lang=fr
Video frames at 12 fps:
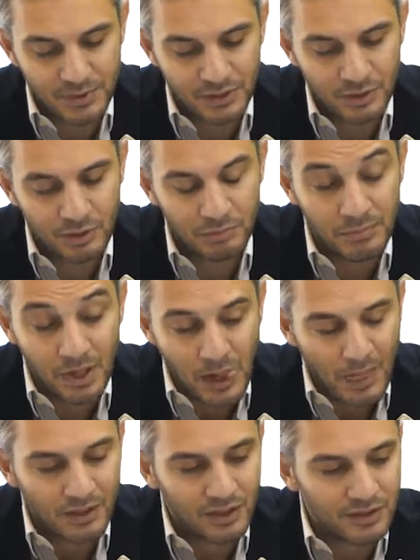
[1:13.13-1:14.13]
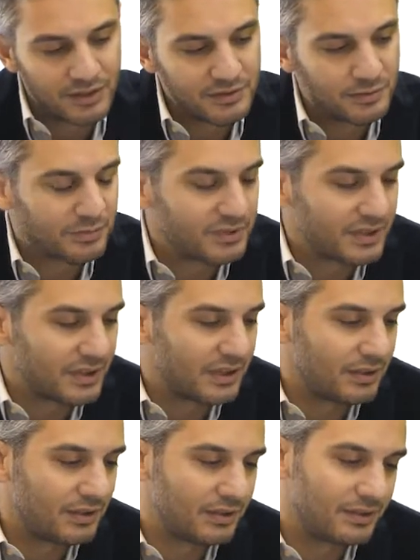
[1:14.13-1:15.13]
Maintenant, la question question, c'est
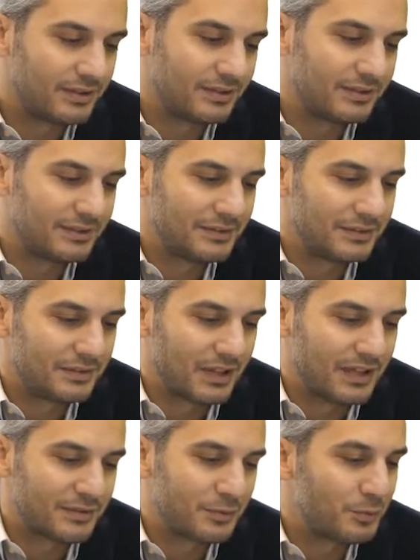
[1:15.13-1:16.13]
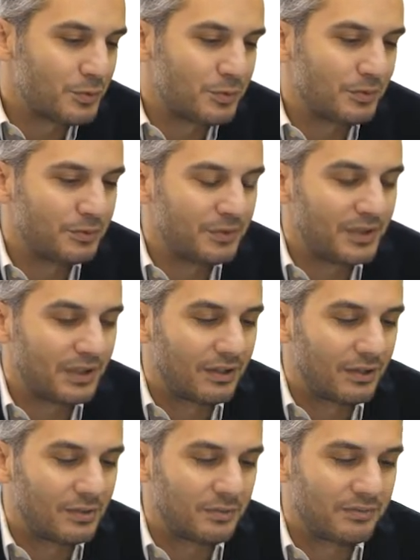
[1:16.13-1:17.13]
euh, est-ce qu'aujourd'hui,
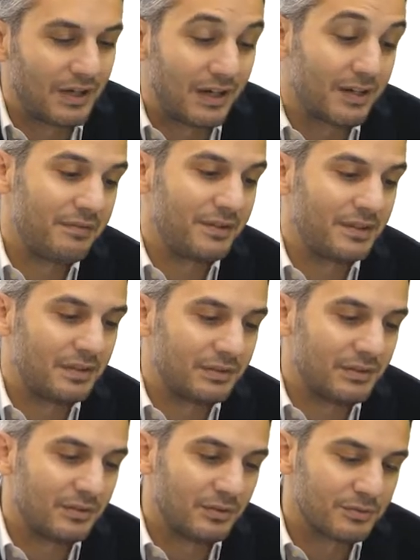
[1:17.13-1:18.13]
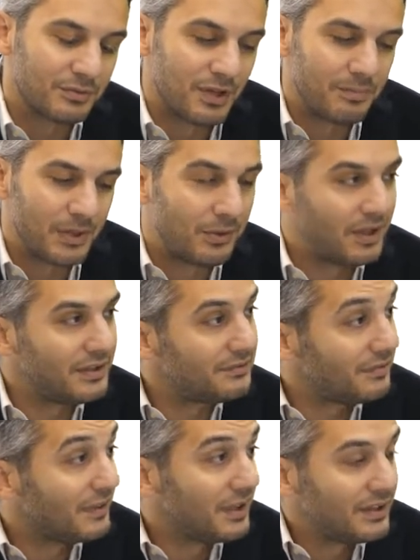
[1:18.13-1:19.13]
alors qu'on va arriver dans ce qu'on appelle le rallye
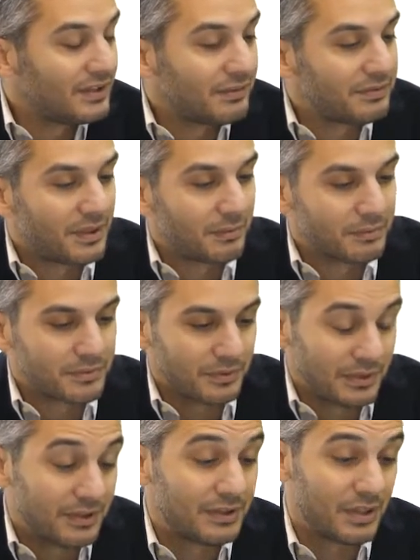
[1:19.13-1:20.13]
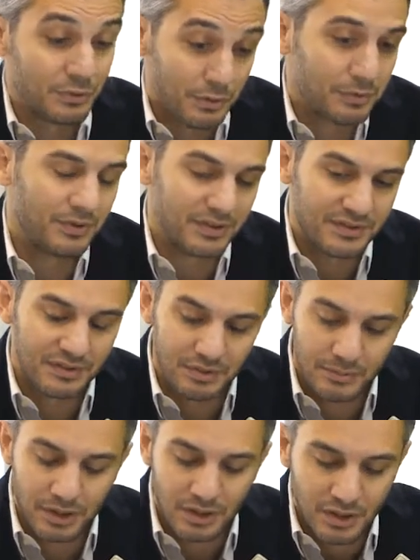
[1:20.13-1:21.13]
de fin d'année, hein, finalement, ce qu'on mm. est déjà aujourd'hui en
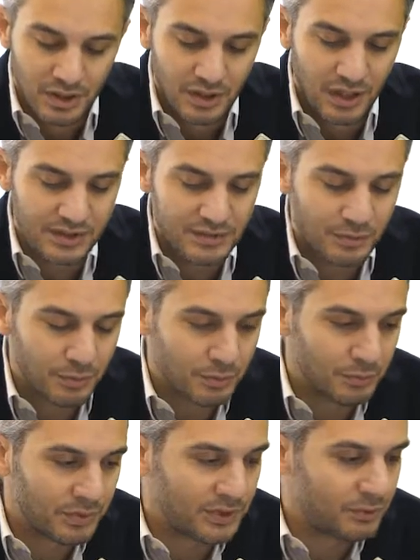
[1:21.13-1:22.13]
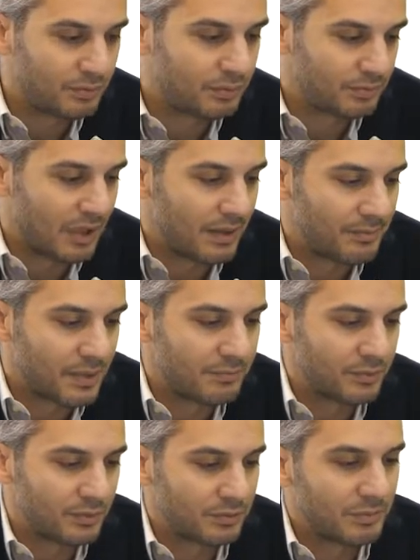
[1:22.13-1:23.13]
décembre, est-ce qu'on est à
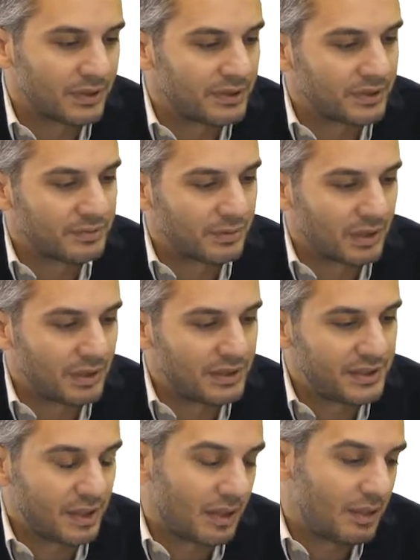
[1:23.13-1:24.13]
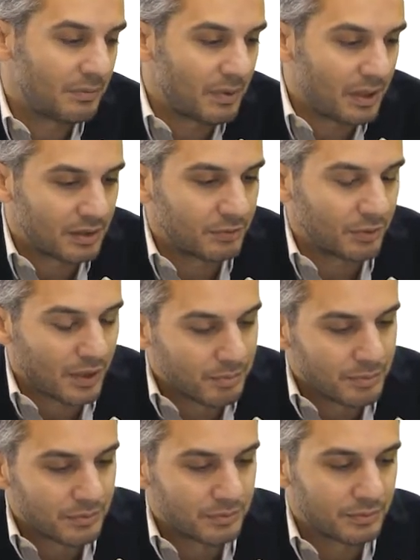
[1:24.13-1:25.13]
même de maintenir ce rallye à, donc à
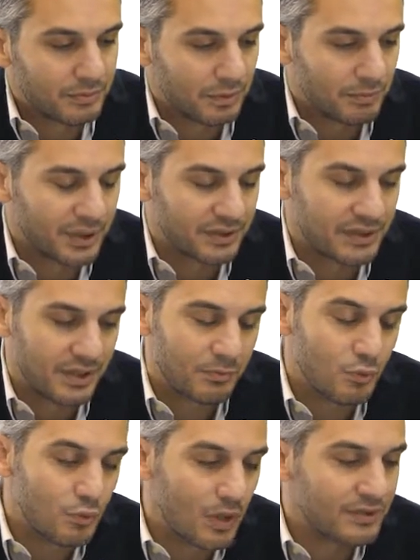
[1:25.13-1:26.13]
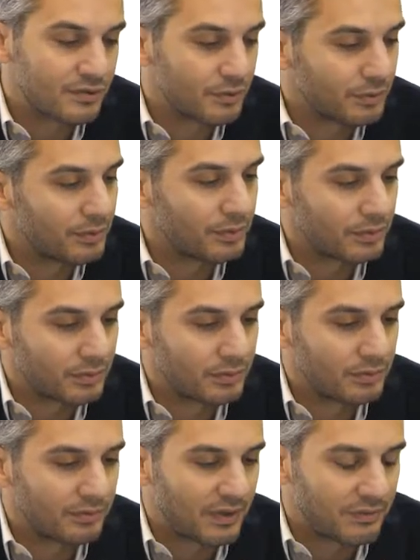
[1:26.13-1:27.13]
plus court moyen terme ou est-ce que euh,
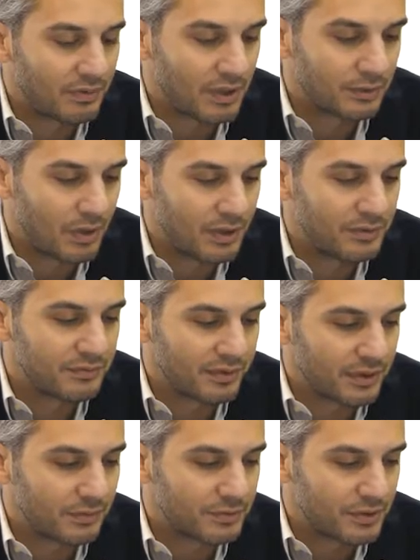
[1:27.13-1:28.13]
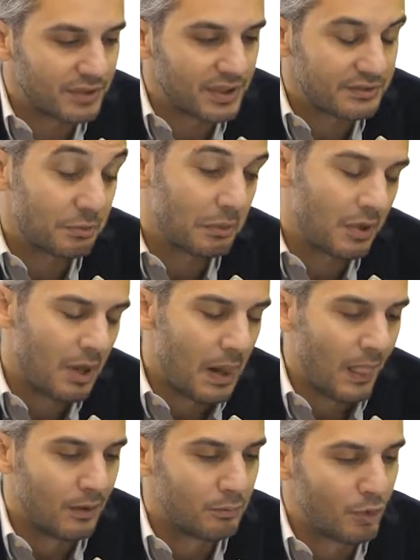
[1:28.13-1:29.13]
on va avoir droit à une vraie consolidation
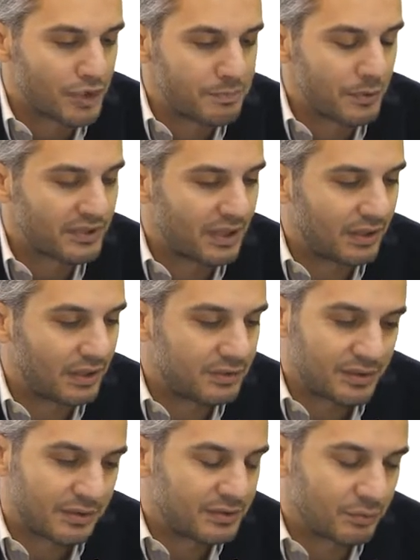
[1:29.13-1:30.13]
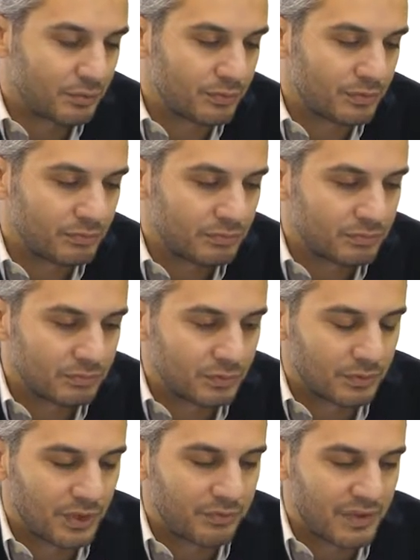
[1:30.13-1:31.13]
Moi je pense euh, qu'on
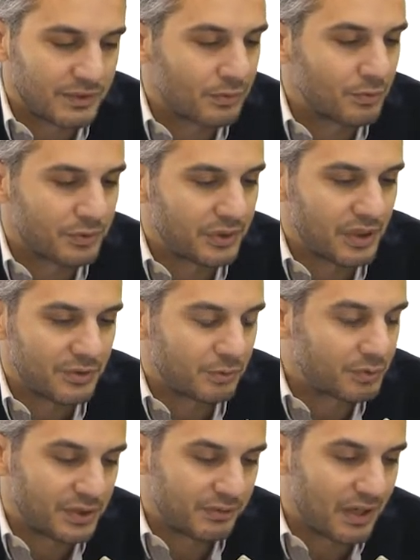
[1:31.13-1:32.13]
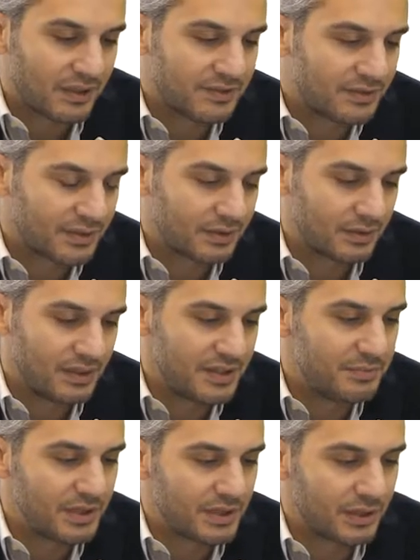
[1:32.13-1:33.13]
est en phase de consolidation qui va rester
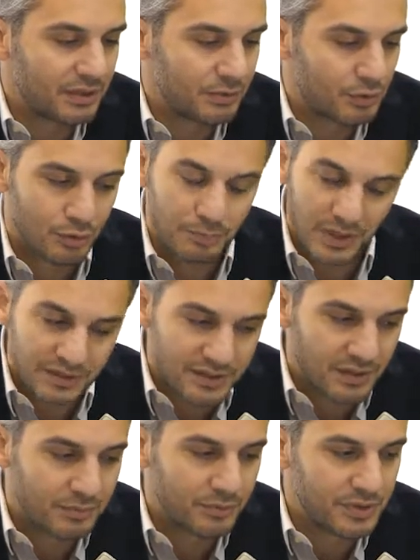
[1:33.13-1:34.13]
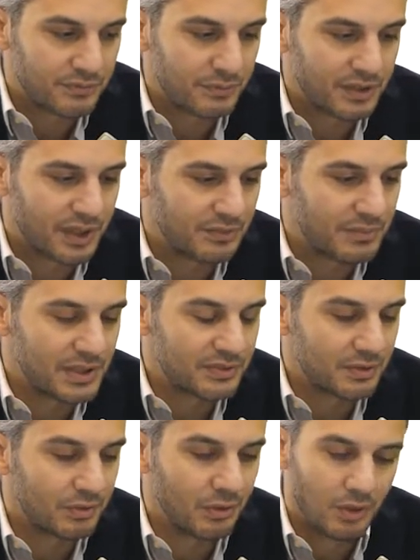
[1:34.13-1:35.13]
limitée. Je maintiens mon niveau des
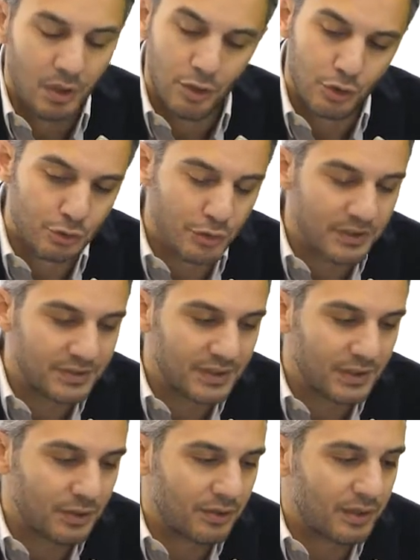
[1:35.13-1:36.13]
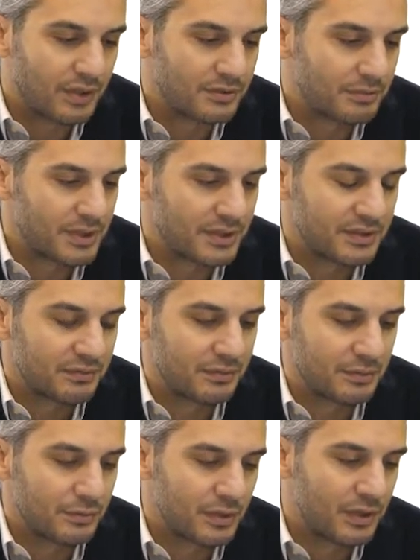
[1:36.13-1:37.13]
4100. Je suis assez d'accord avec les objectifs
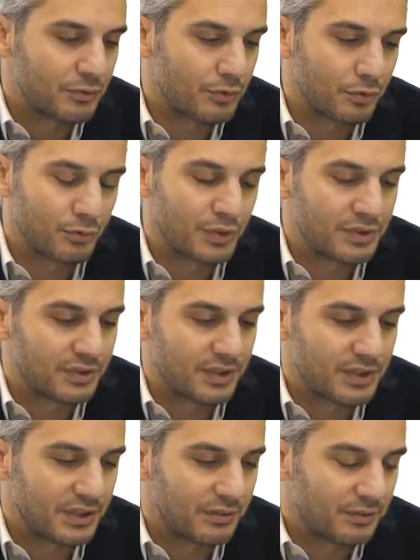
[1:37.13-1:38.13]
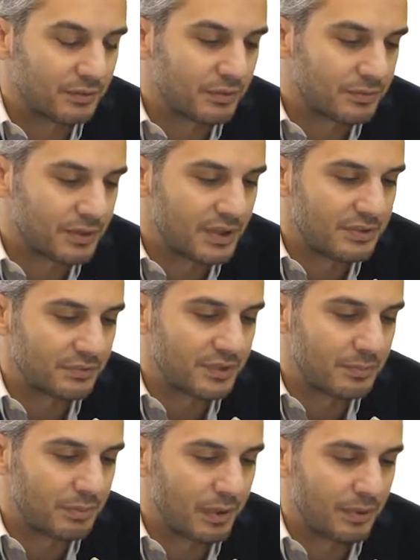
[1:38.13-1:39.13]
de Julien aujourd'hui, c'est-à-dire une consolidation
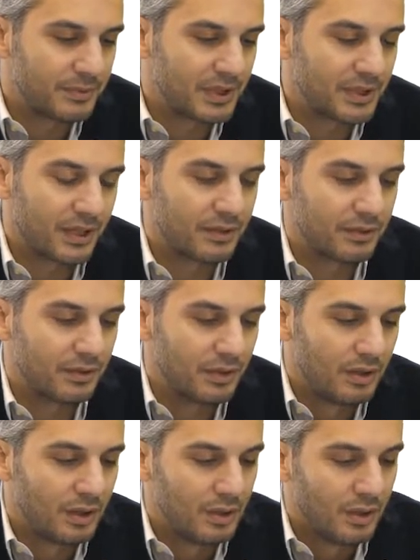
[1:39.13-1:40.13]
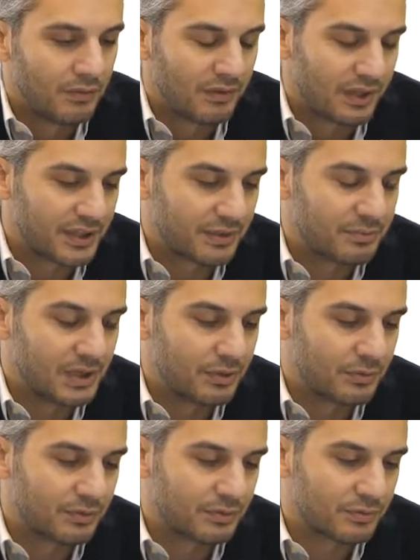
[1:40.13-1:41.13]
qui peut ramener le CAC vers les
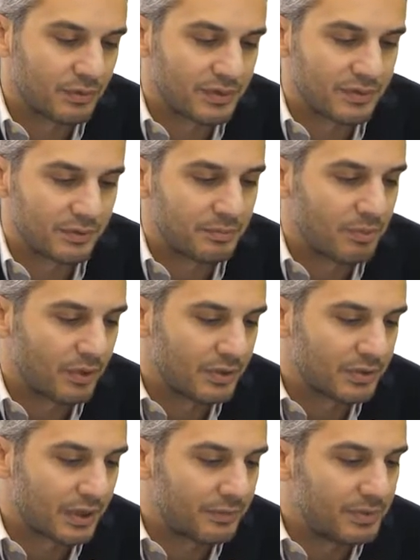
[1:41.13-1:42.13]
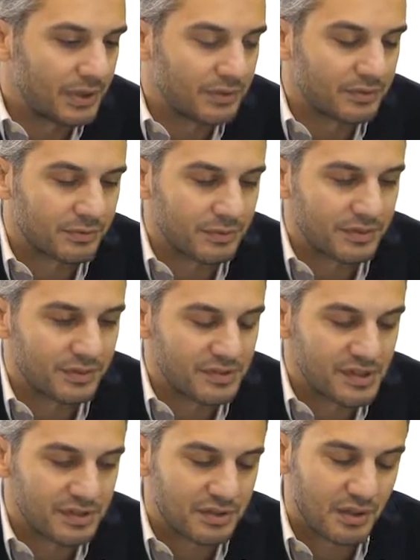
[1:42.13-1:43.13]
4260 points,
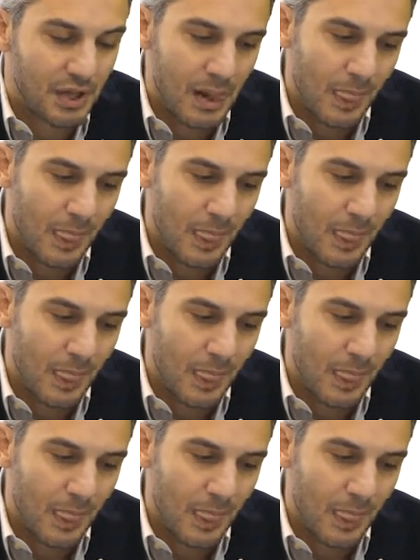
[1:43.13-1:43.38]
4270.